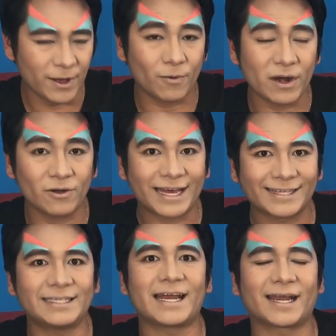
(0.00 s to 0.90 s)
Pero bueno,
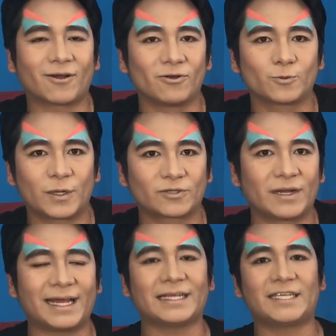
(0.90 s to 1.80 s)
dar cierre con los
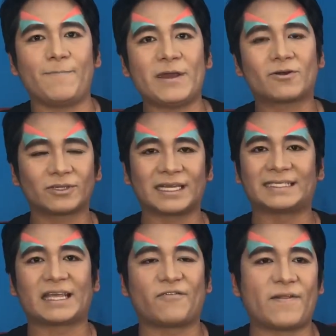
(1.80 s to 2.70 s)
personajes épicos
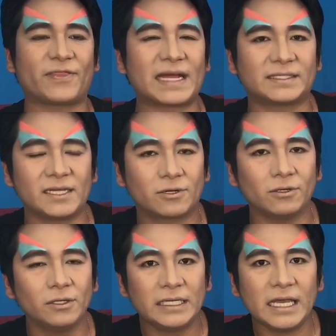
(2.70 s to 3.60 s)
está fantástico